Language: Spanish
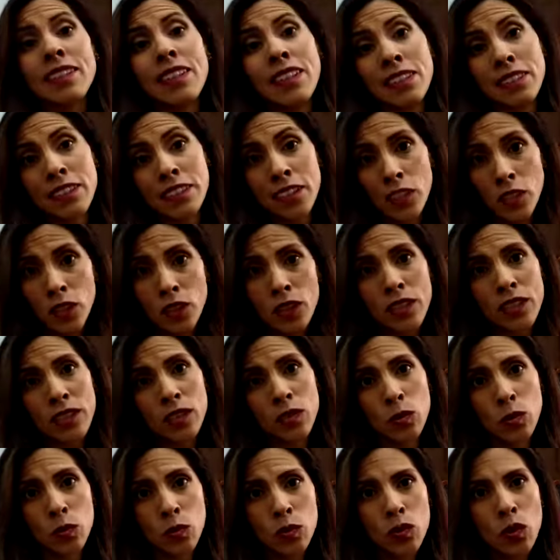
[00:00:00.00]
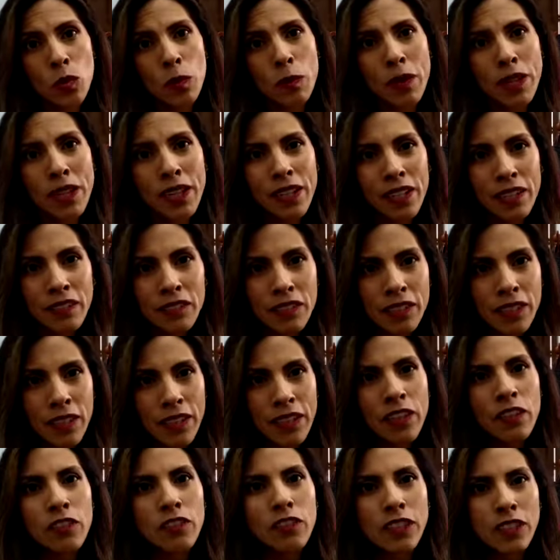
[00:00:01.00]
y sanciones justo para
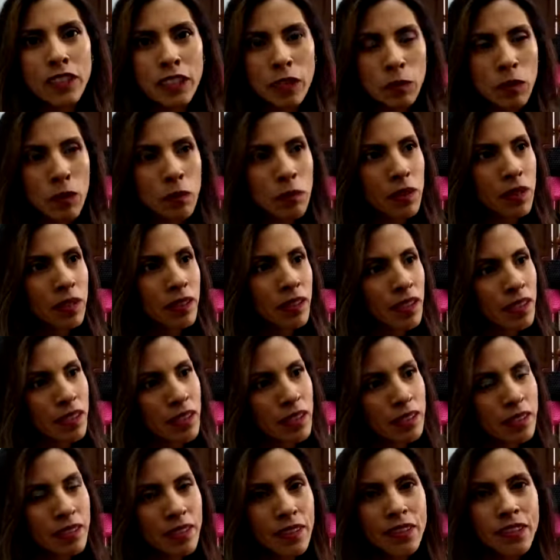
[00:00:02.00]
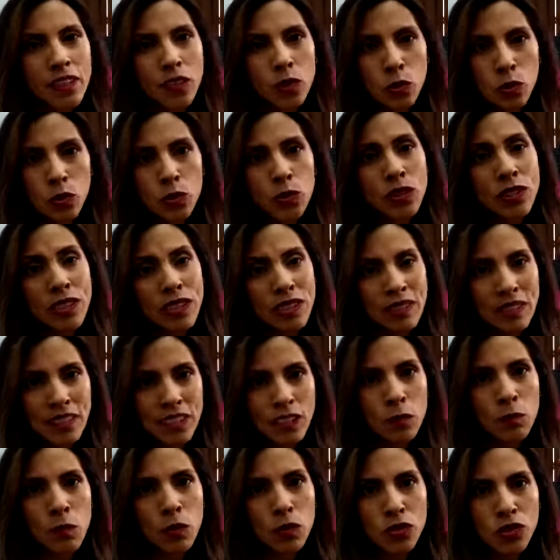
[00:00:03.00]
revisar que efectivamente este recurso, este
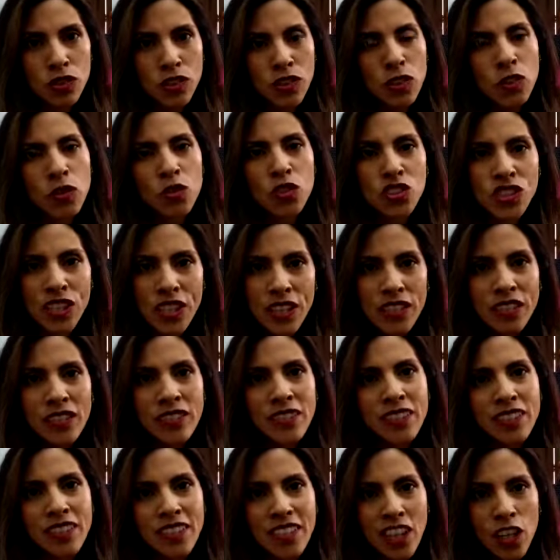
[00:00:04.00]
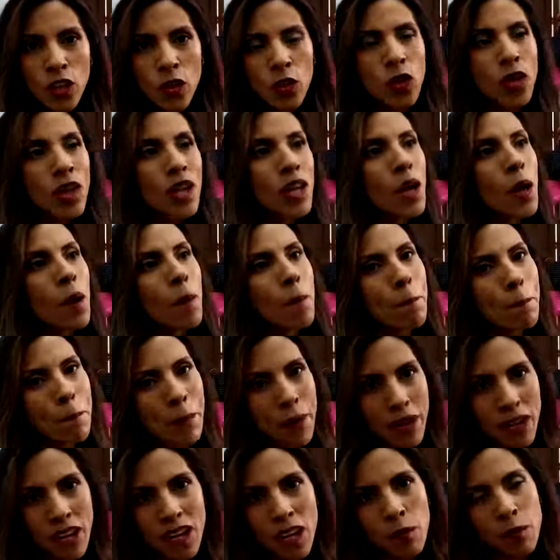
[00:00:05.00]
6%, sea destinado
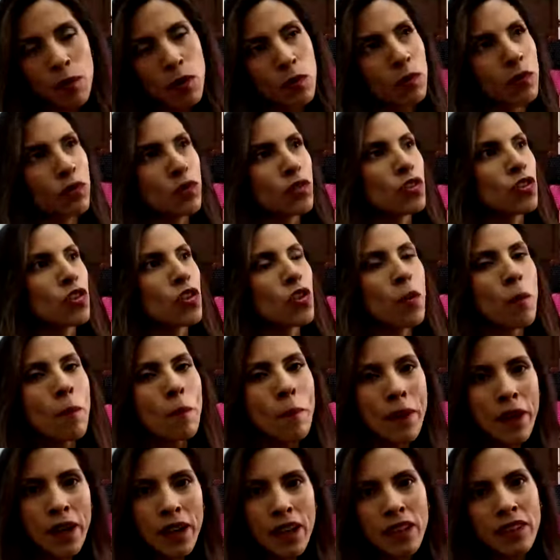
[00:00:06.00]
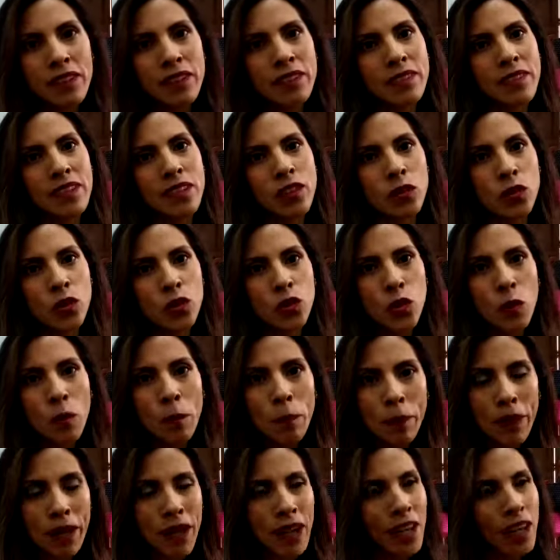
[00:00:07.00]
para la promoción, para el desarrollo,
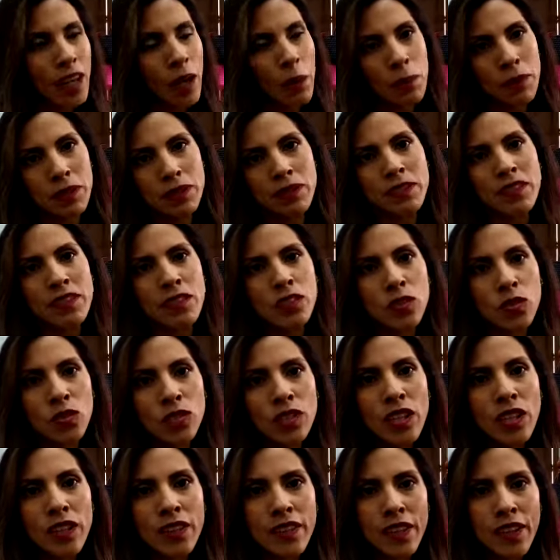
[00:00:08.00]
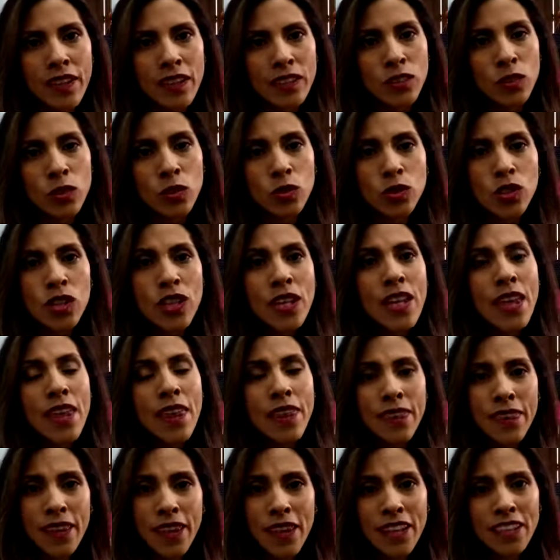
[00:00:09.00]
para la capacitación de liderazgos
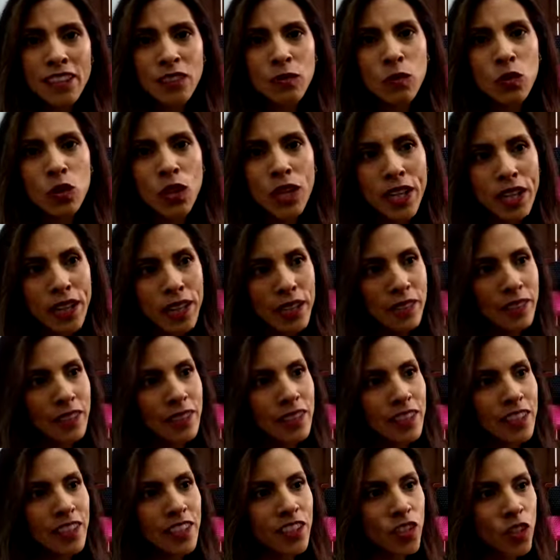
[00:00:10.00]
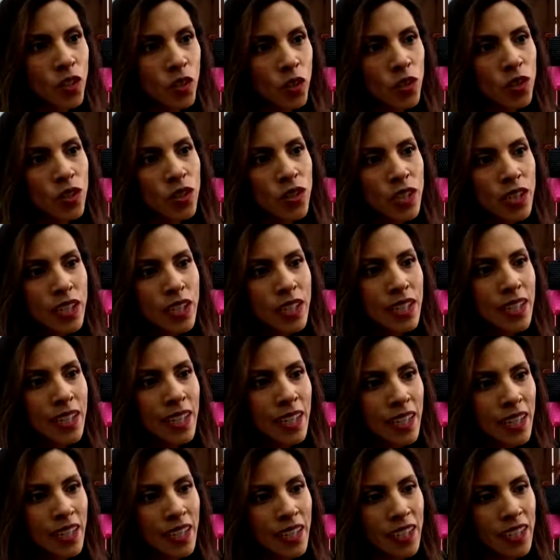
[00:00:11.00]
de las mujeres y no
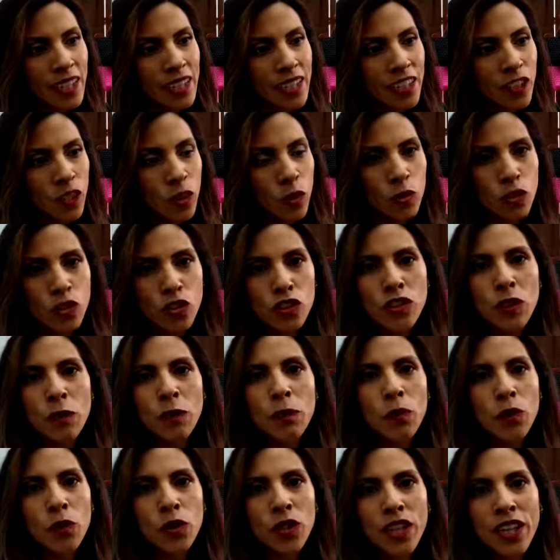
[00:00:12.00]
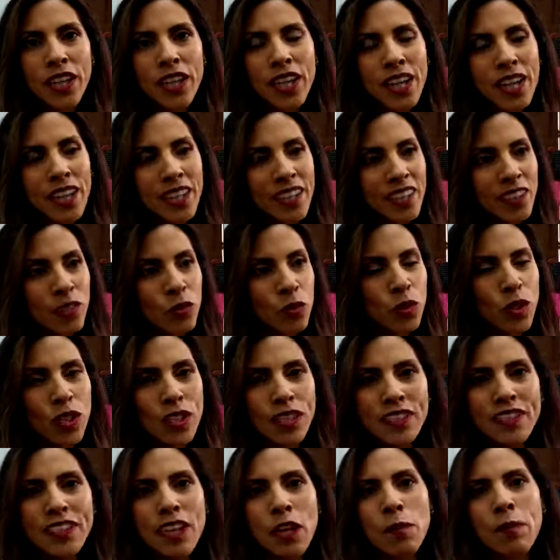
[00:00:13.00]
que eh, incluso se pudiera eh,
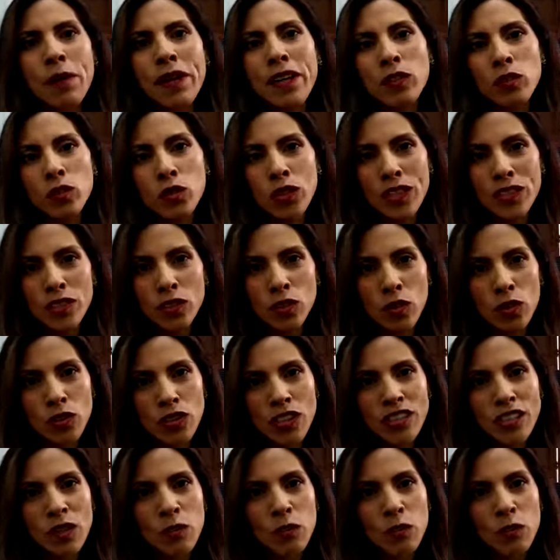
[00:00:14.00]
utilizar para otras cosas.